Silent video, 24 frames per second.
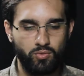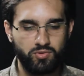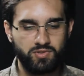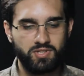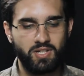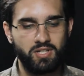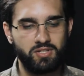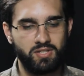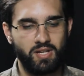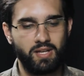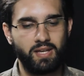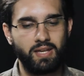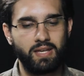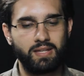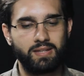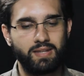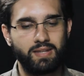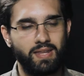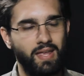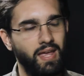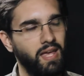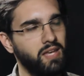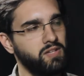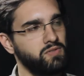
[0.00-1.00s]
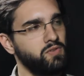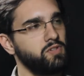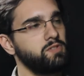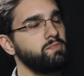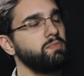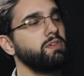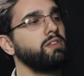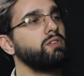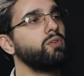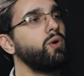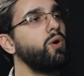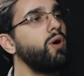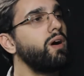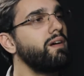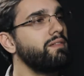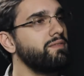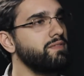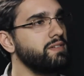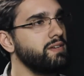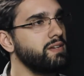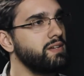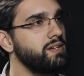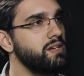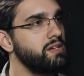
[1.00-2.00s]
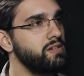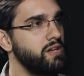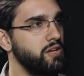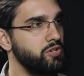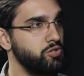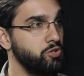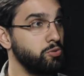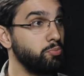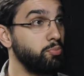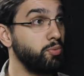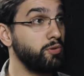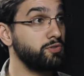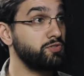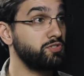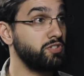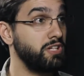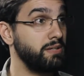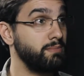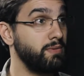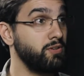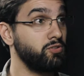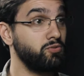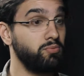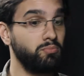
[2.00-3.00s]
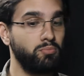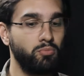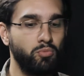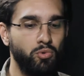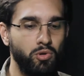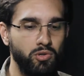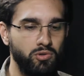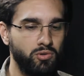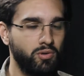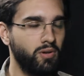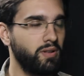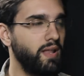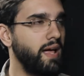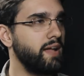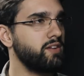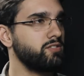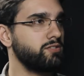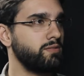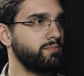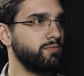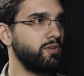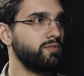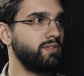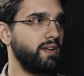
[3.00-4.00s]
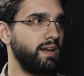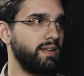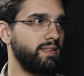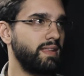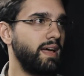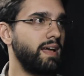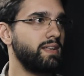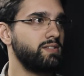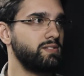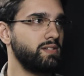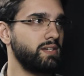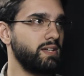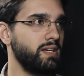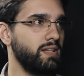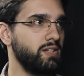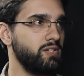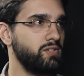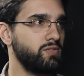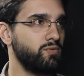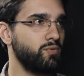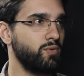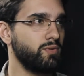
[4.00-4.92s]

O CGI, desde 2009, já tinha um posicionamento muito claro sobre neutralidade de rede.